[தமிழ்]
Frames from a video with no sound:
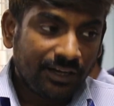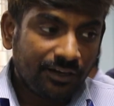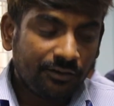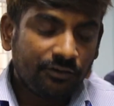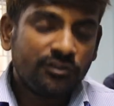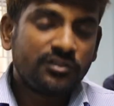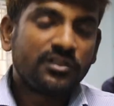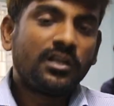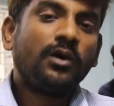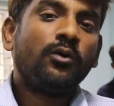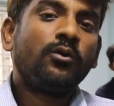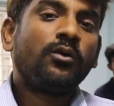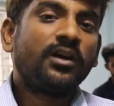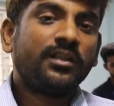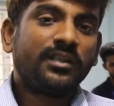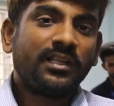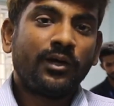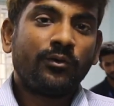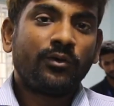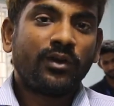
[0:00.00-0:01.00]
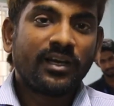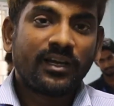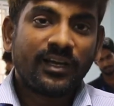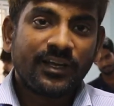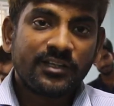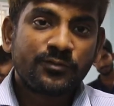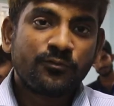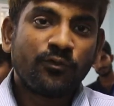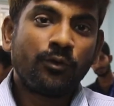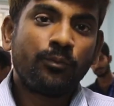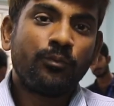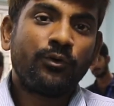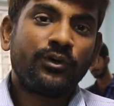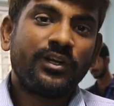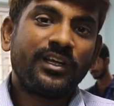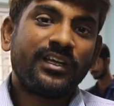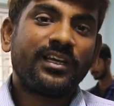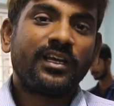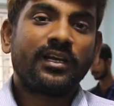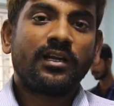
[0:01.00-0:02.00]
இண்டிவிஜுவலாக உட்காந்து அவங்க ஹெட்ஃபோன்
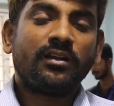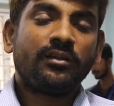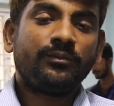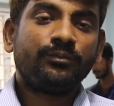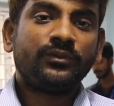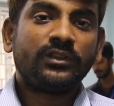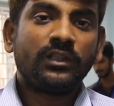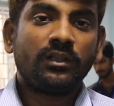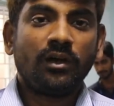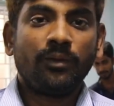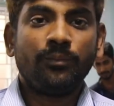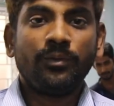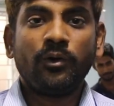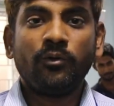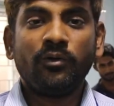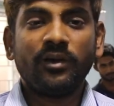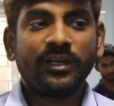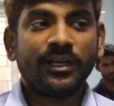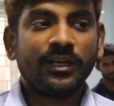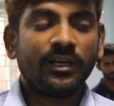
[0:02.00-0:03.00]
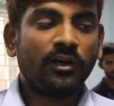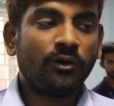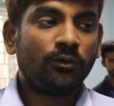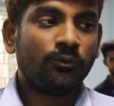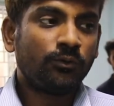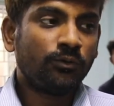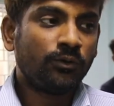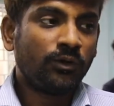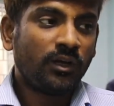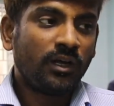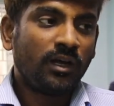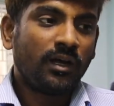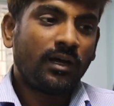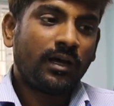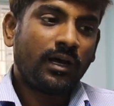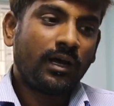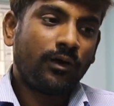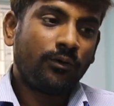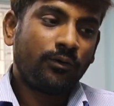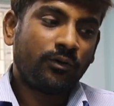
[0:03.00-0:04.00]
போட்டு கேட்கலாம் அப்போ அவங்களுக்கு என்ன ஆகும்
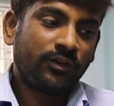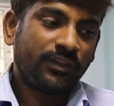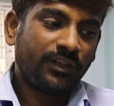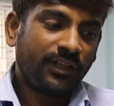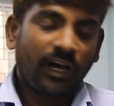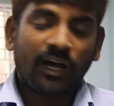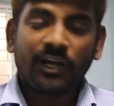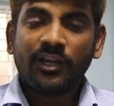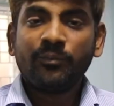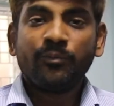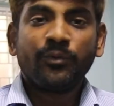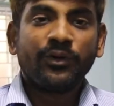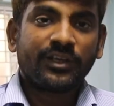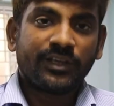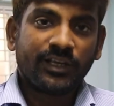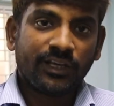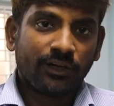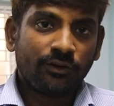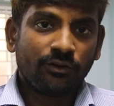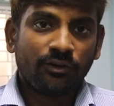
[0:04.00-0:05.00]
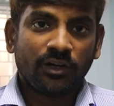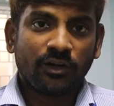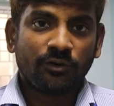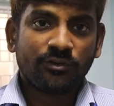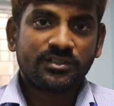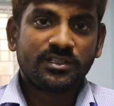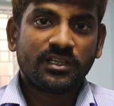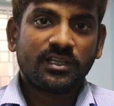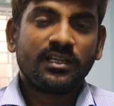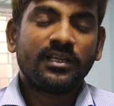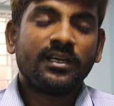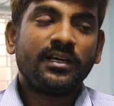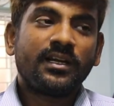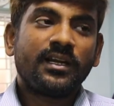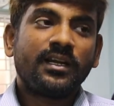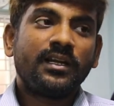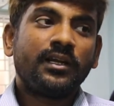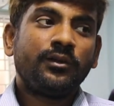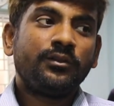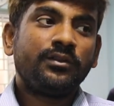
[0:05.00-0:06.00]
அவங்க வந்து யாரையும் போய் கேட்கணும்னு அவசியம் இல்லை
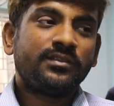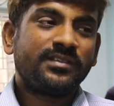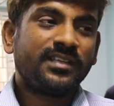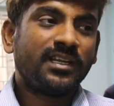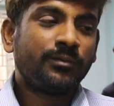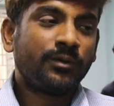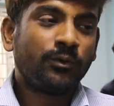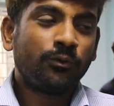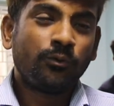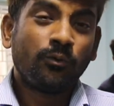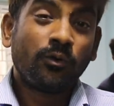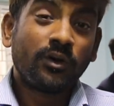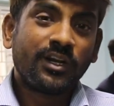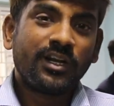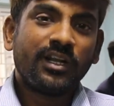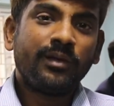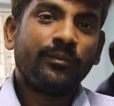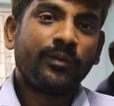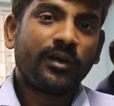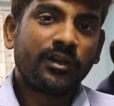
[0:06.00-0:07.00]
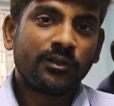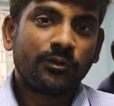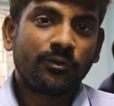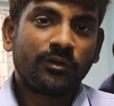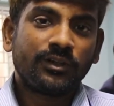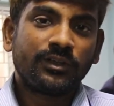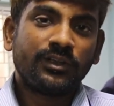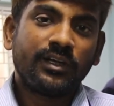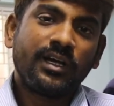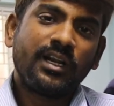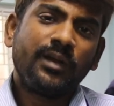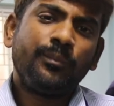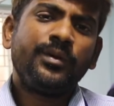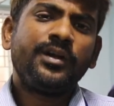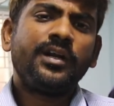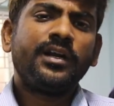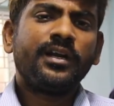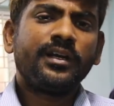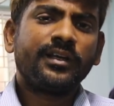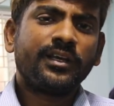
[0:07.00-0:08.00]
ரெண்டாவது சில பேர் வந்து உடனே மறந்துடுவாங்க
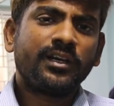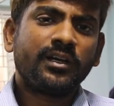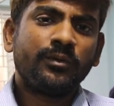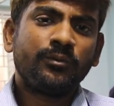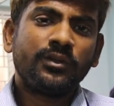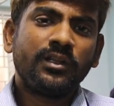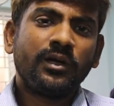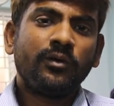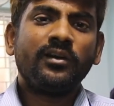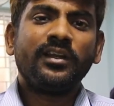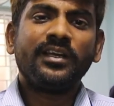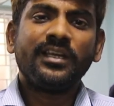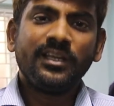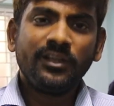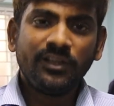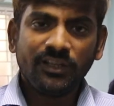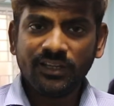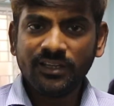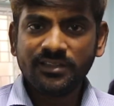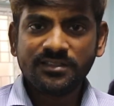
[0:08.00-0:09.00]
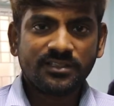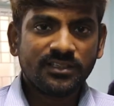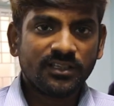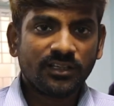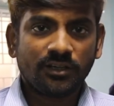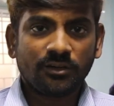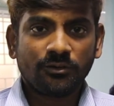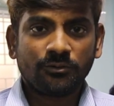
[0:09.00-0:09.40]
ரிப்பீட்டடாக கேட்கும் போது அவங்களுக்கு இன்னும் ஈஸியாக